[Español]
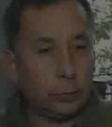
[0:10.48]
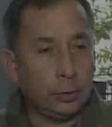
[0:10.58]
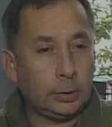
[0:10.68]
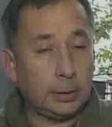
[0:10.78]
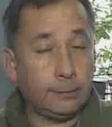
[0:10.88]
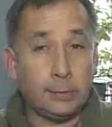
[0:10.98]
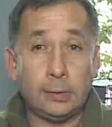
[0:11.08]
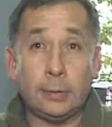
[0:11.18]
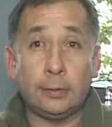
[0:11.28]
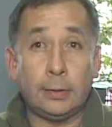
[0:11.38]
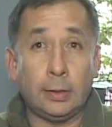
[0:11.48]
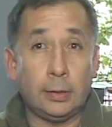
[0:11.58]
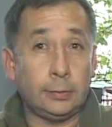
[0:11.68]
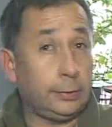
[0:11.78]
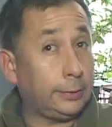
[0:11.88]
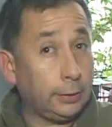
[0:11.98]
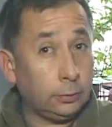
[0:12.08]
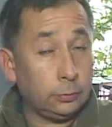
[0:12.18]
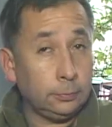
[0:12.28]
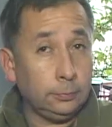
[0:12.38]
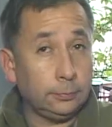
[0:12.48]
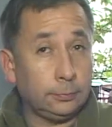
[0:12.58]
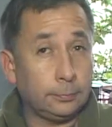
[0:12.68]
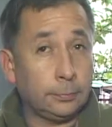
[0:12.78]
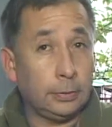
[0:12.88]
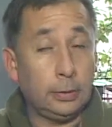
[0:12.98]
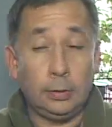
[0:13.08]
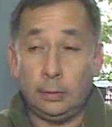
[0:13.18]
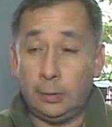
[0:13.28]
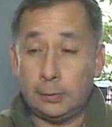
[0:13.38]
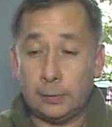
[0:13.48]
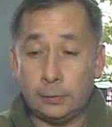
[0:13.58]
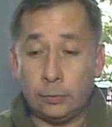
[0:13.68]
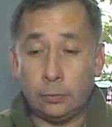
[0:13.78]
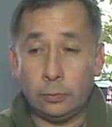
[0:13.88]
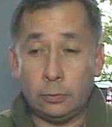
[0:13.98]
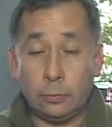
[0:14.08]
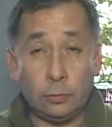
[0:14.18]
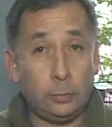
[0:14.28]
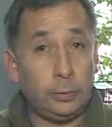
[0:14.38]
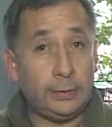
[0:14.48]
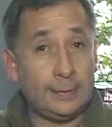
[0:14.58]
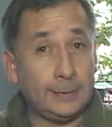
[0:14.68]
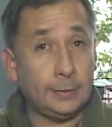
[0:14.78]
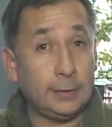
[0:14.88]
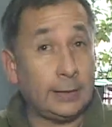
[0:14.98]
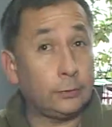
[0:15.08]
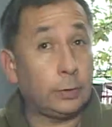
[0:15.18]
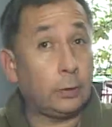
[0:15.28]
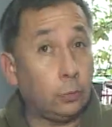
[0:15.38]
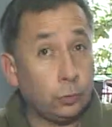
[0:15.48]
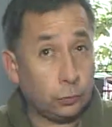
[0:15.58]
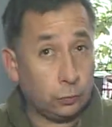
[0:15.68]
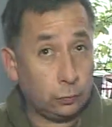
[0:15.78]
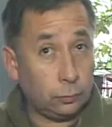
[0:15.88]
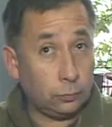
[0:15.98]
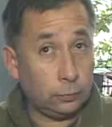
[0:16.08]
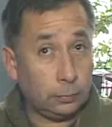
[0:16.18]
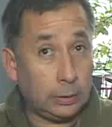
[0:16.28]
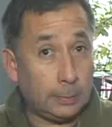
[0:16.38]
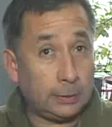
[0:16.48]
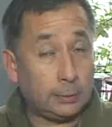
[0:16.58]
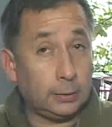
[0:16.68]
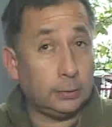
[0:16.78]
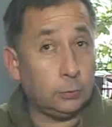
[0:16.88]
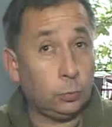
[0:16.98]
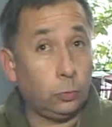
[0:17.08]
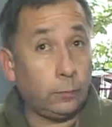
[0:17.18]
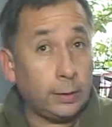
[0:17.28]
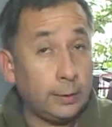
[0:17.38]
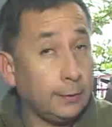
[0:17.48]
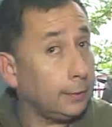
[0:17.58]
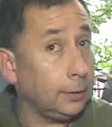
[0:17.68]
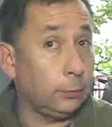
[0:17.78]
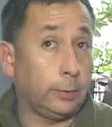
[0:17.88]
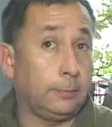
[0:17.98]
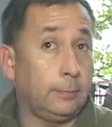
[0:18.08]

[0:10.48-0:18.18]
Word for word: jefe de distrito del censo 2017 de la zona 2 de la parte urbana de Yanquihue.